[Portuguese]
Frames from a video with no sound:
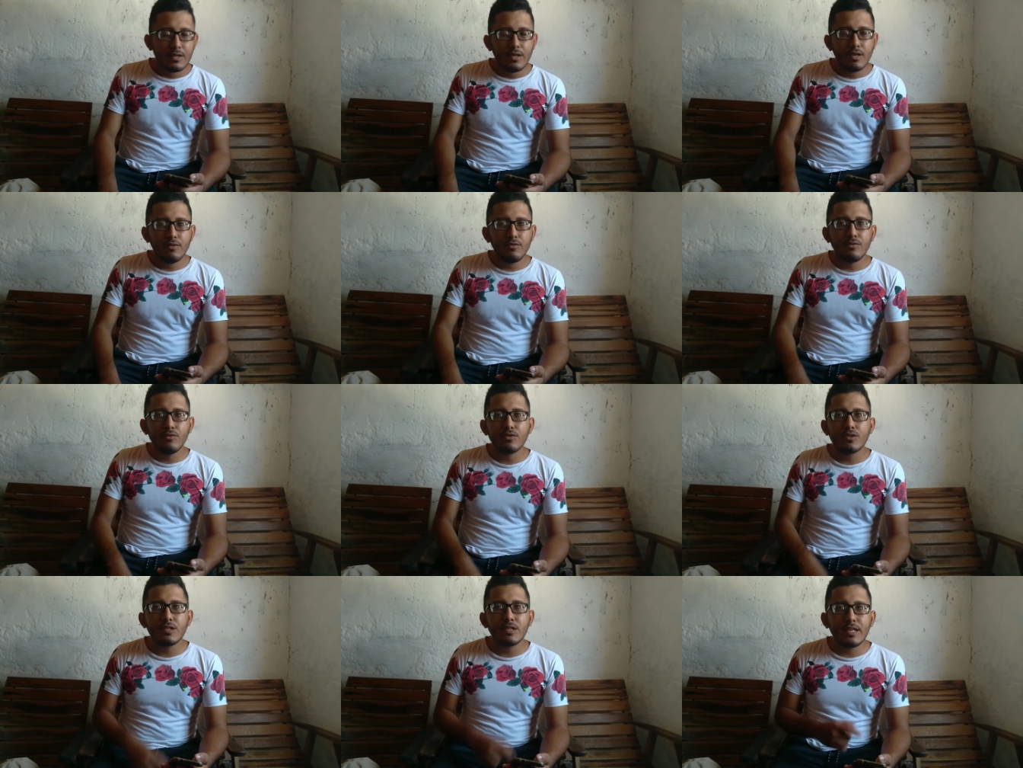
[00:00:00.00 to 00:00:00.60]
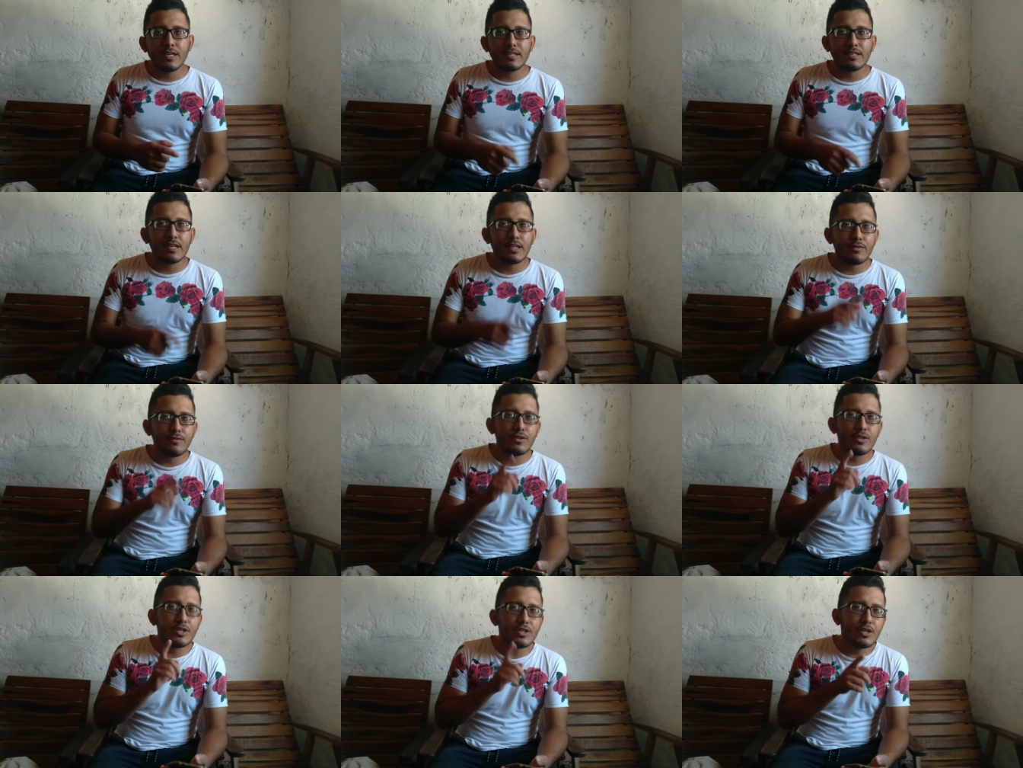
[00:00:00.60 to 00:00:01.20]
Eu, se der certo, eu
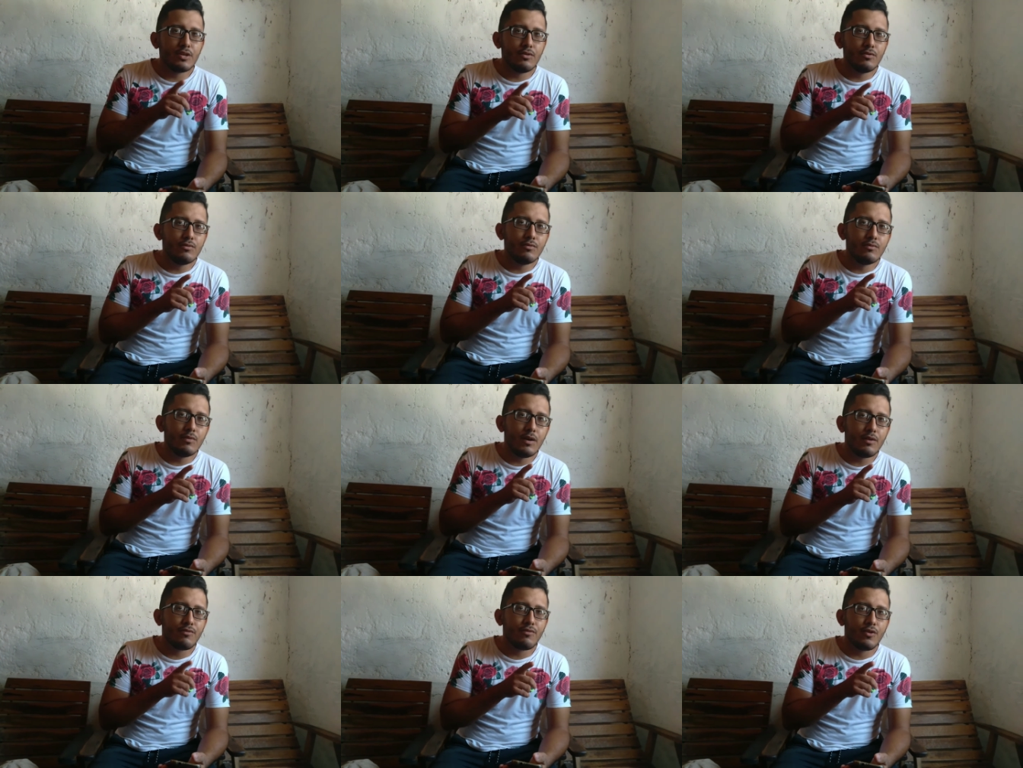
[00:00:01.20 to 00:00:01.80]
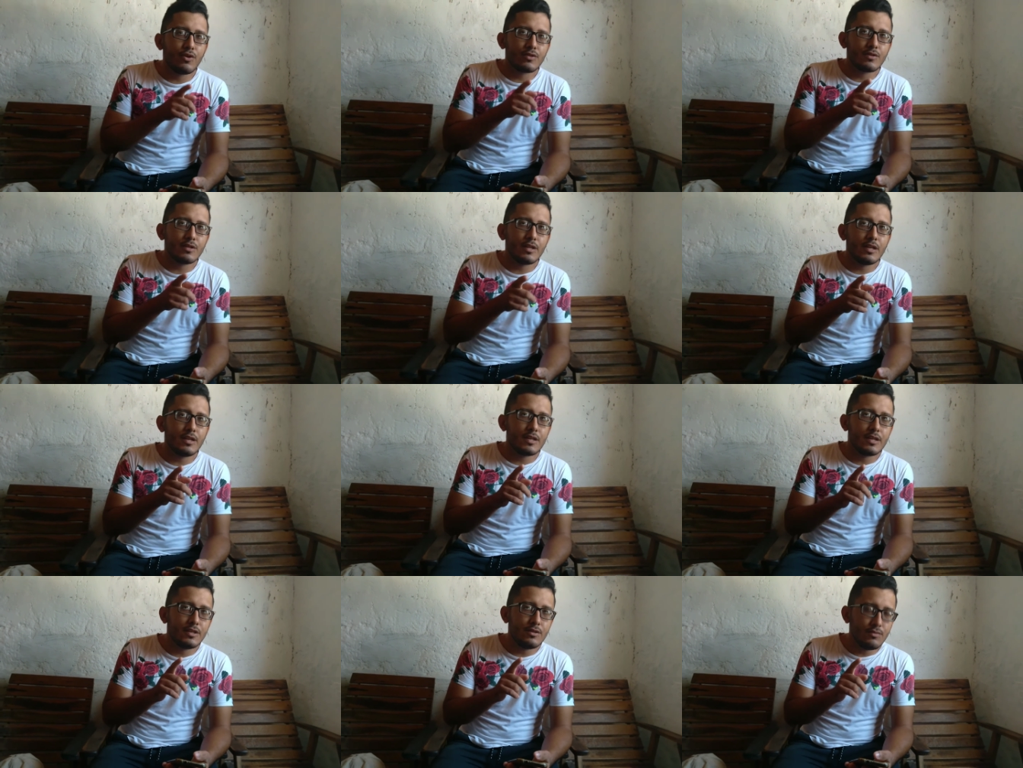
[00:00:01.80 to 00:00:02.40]
vou deixar uma foto
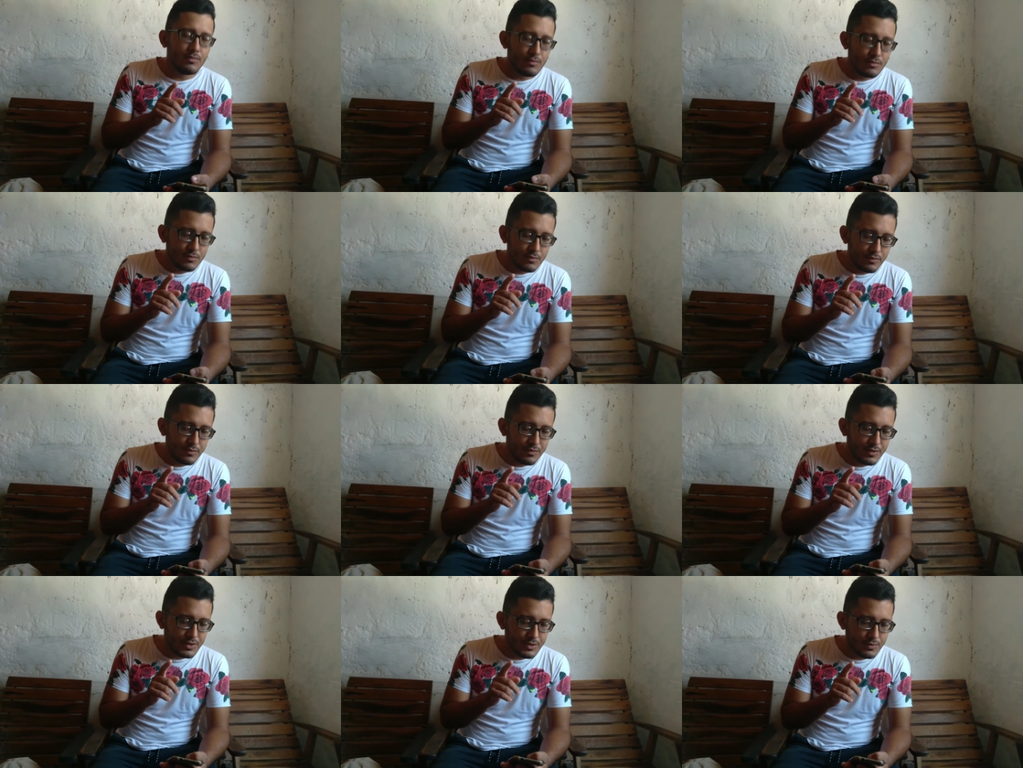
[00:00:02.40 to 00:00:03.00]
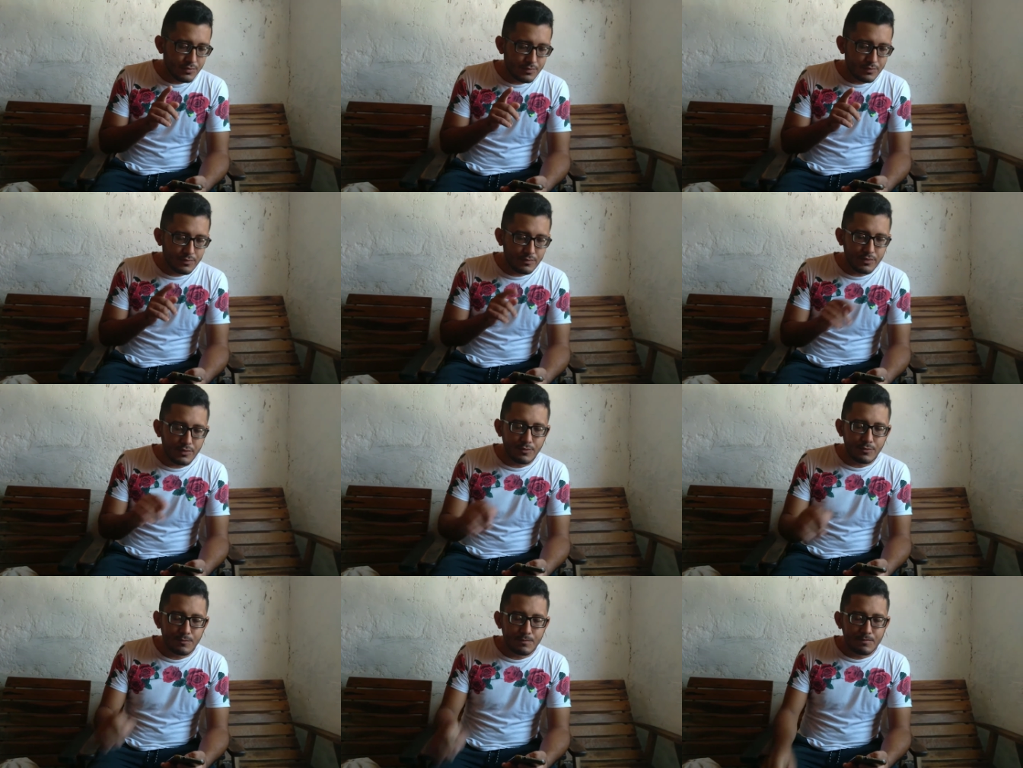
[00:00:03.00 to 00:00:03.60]
dela aqui no, no vídeo,
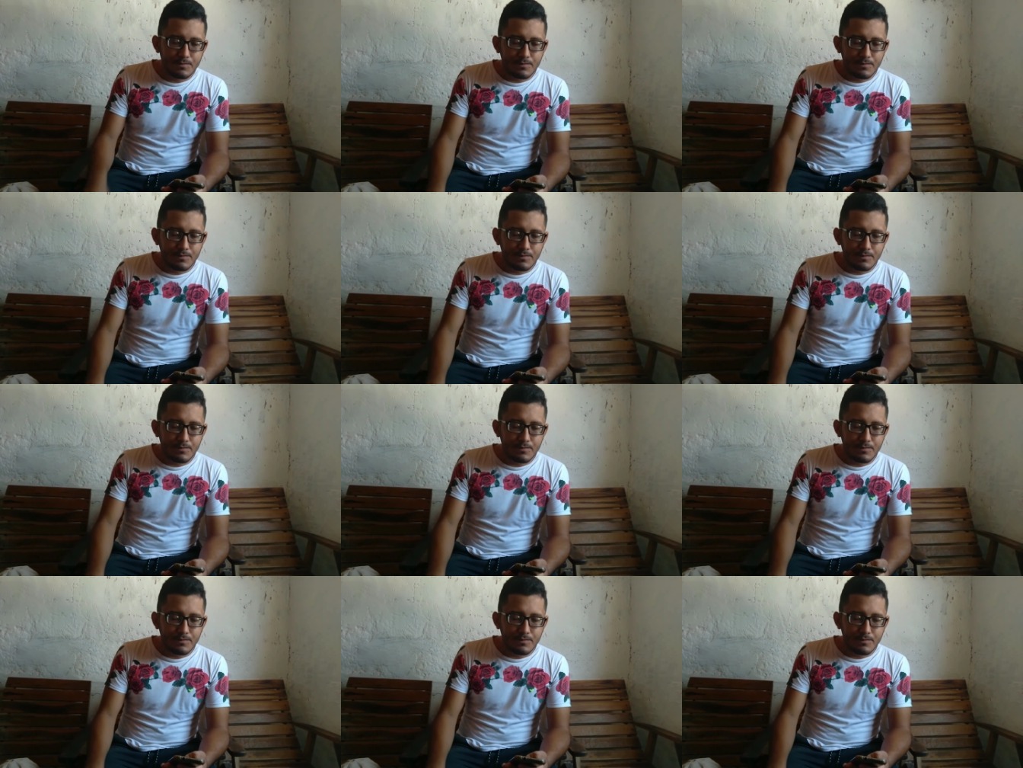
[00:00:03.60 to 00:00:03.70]
viu?